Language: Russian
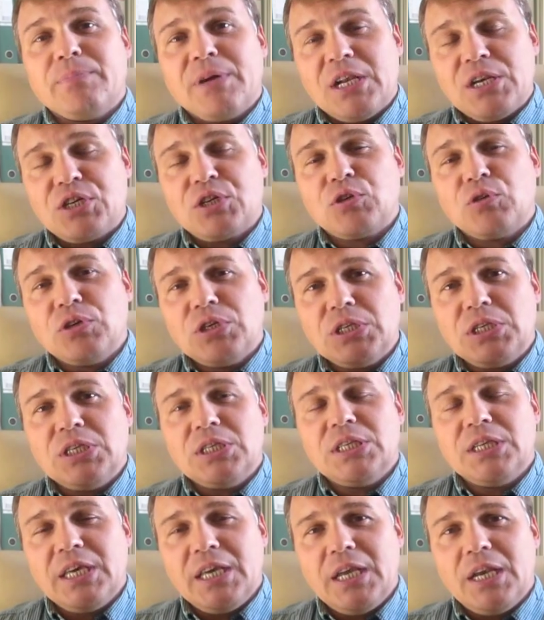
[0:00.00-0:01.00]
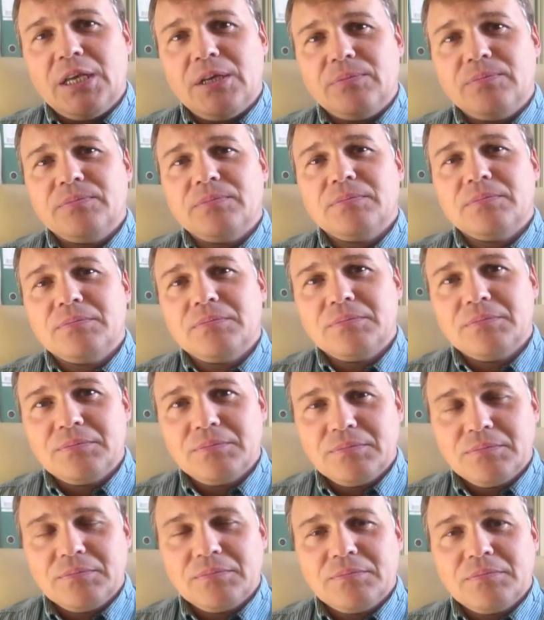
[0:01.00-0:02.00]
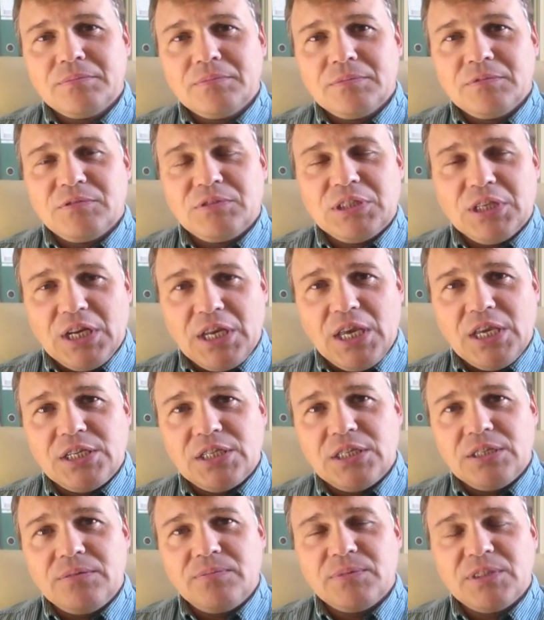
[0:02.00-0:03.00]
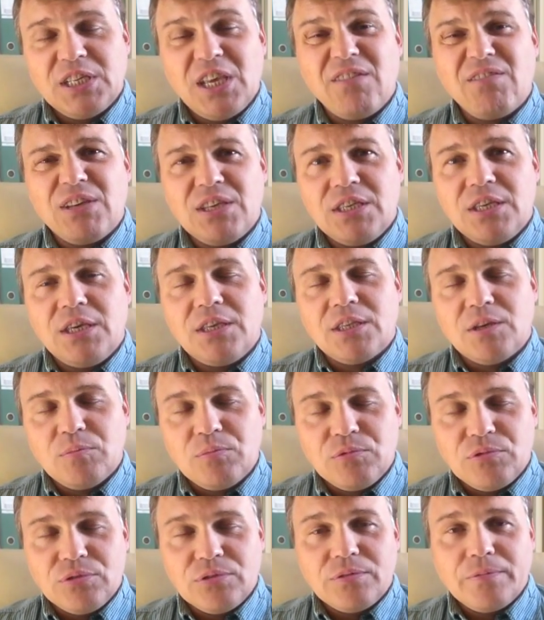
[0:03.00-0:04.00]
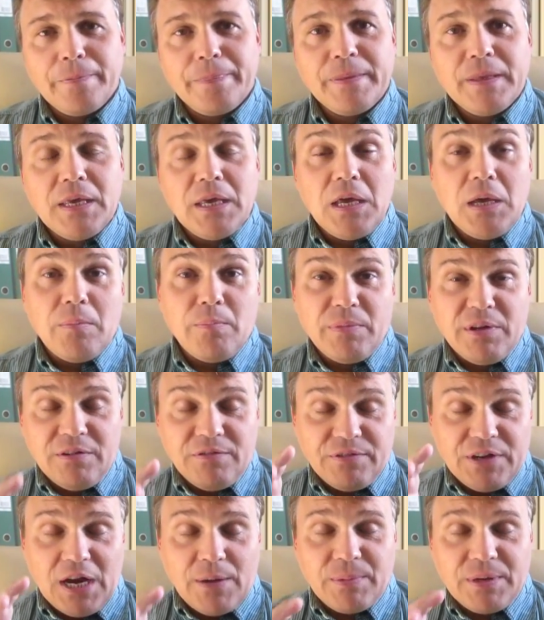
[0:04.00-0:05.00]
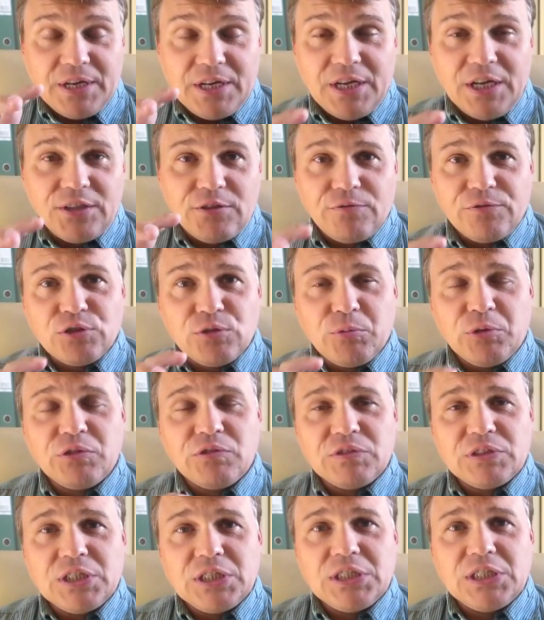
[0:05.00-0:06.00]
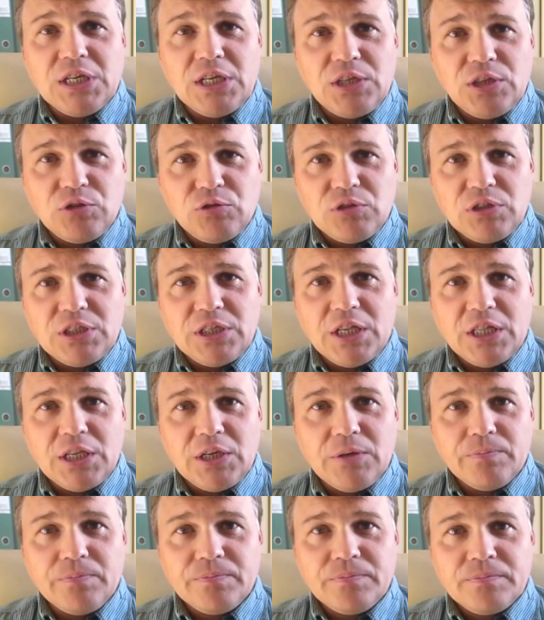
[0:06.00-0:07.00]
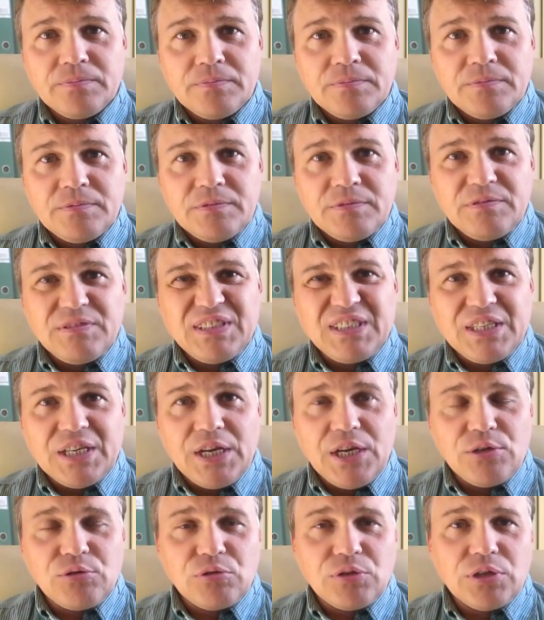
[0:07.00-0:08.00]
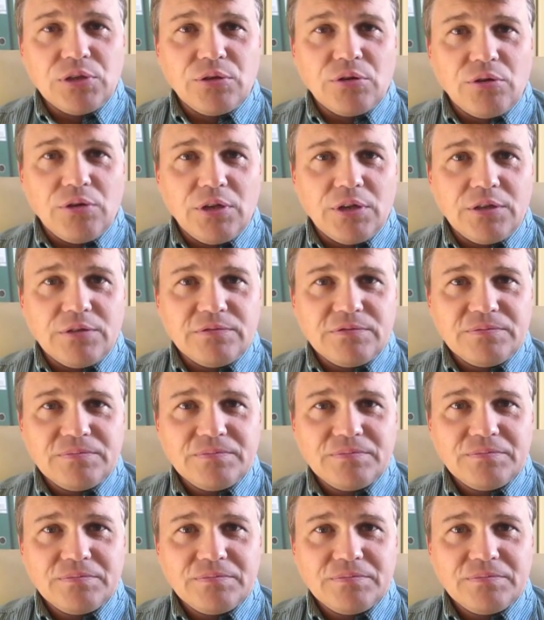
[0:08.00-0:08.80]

большой недели, встречи, 9 дней там будет, мы в рамках этого в субботу-воскресенье еще делаем встречу гидрологов.